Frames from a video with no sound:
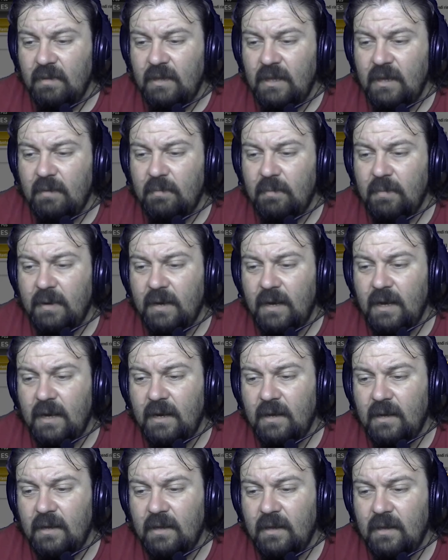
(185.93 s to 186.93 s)
Vediamo,
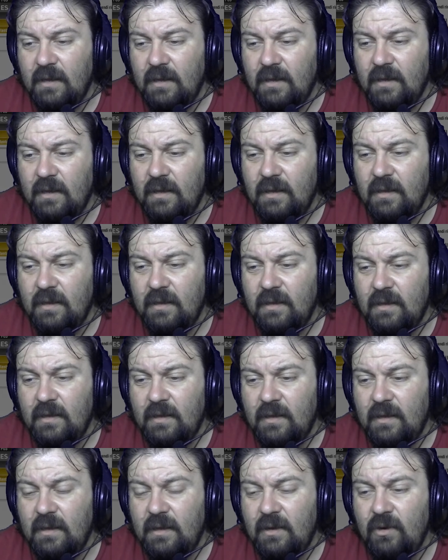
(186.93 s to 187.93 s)
magari
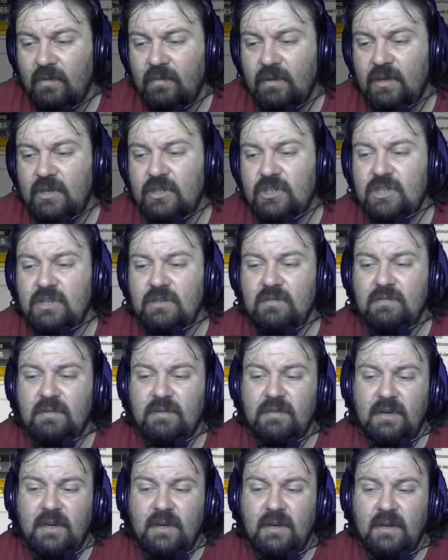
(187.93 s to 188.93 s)
a 9,5
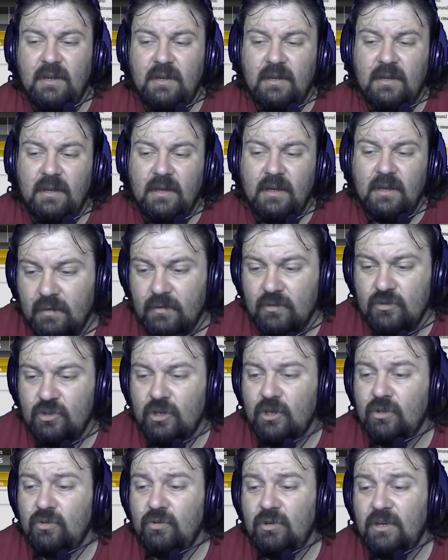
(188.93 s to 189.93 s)
viene. Il
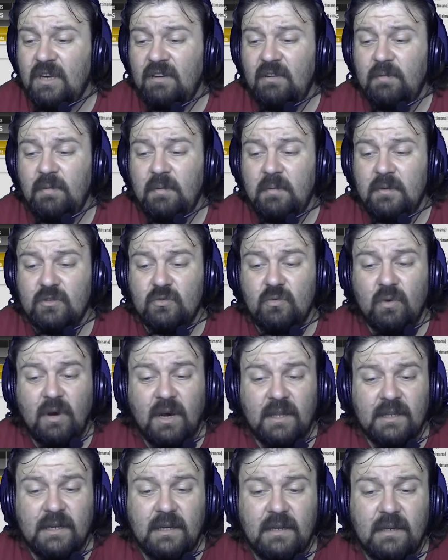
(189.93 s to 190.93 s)
giocatore chiave prima
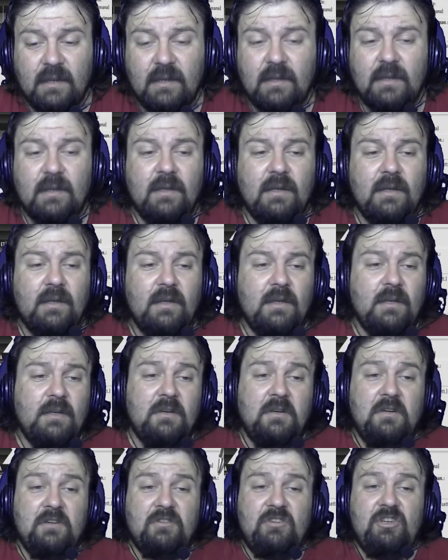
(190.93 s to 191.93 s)
squadra.
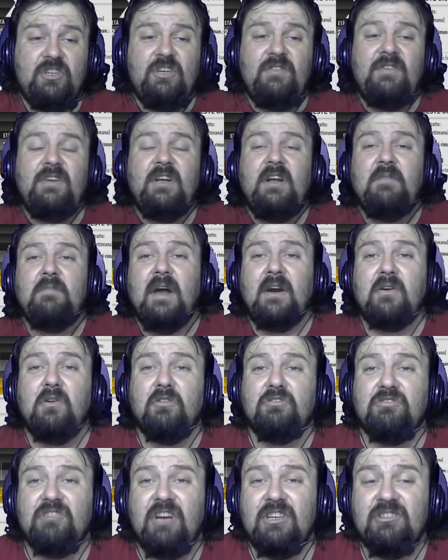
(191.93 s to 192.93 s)
Se ci viene il
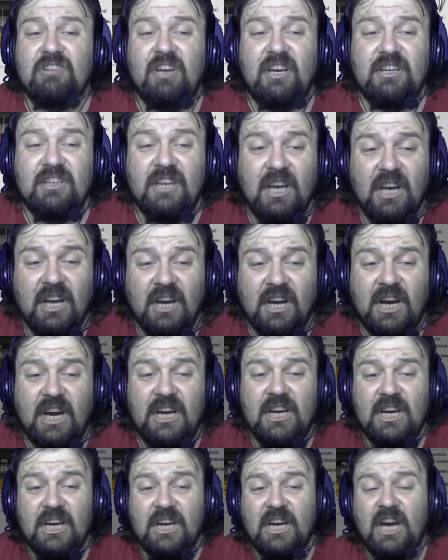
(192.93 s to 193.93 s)
Marcos
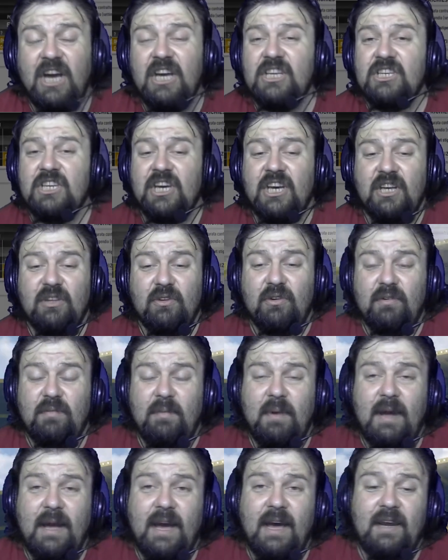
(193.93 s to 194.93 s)
Caicedo,
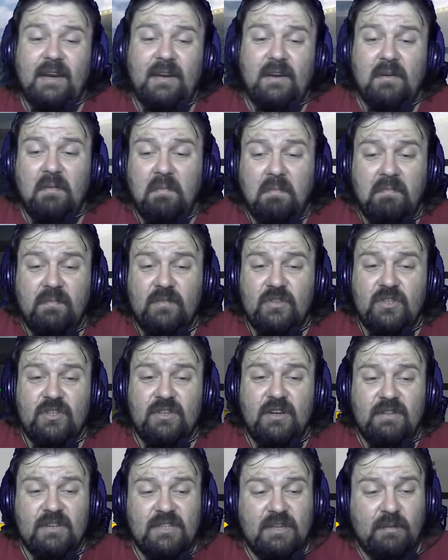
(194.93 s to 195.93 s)
magari ci
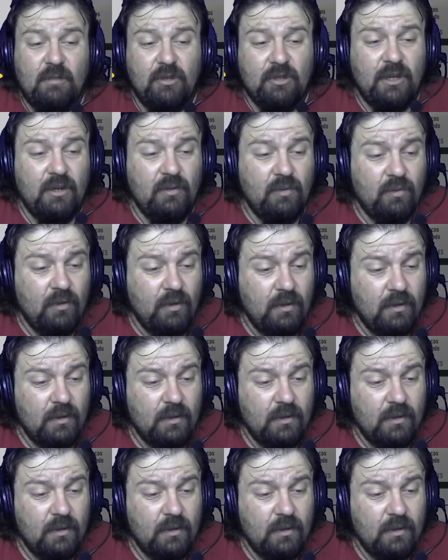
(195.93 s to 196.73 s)
arriva sta botta di culo.